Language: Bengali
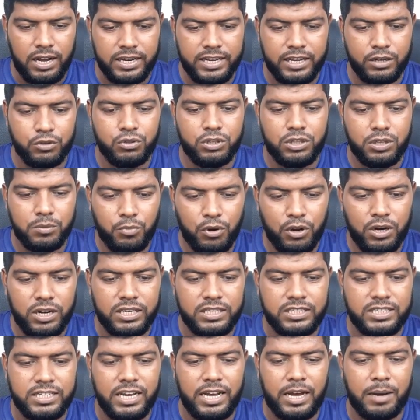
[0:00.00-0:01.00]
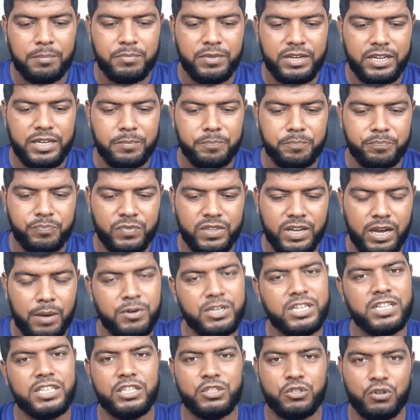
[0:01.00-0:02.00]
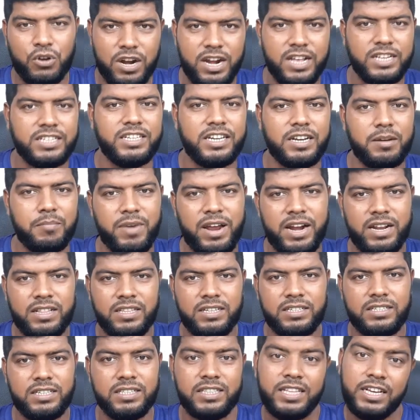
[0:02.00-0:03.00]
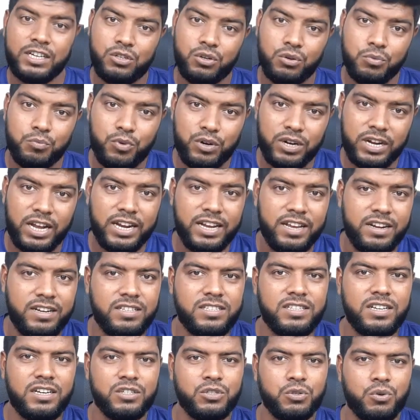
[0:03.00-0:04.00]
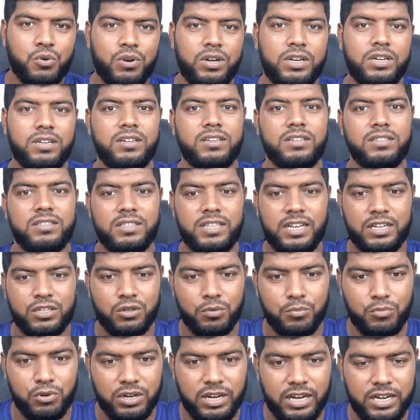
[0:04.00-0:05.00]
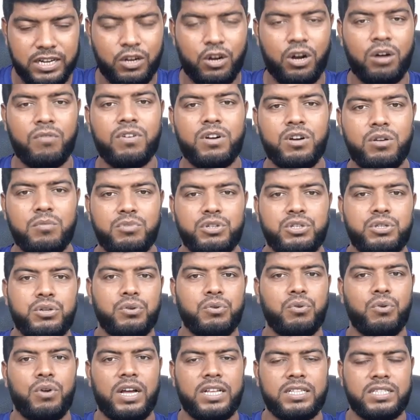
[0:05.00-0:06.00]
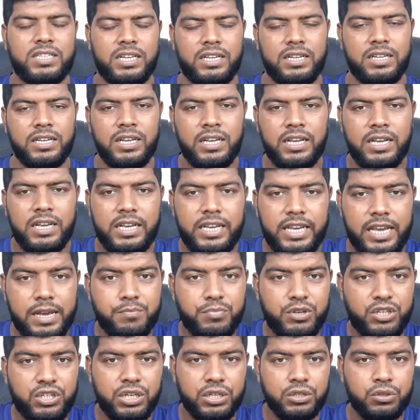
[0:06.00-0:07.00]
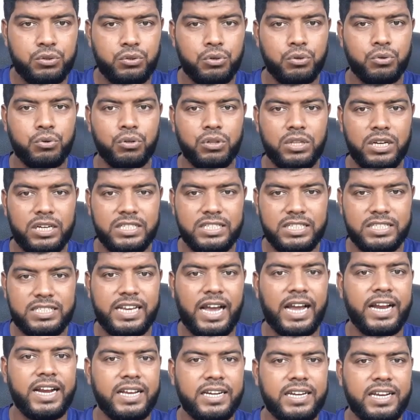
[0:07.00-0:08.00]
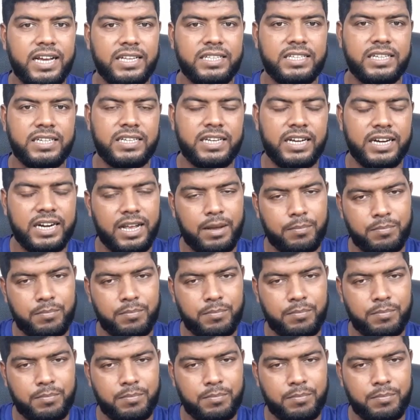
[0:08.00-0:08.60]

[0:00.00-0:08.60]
কেউ যদি বলে যে আপনি আমার সাথে চলেন এক জায়গায় বেড়াতে যাই তার সম্পর্কে আগে রিসার্চ করেন তার সম্পর্কে আগে ওভারঅল বিষয়গুলো আছে এই বিশ্বাসযোগ্যতার যে জায়গাটা আছে এটাকে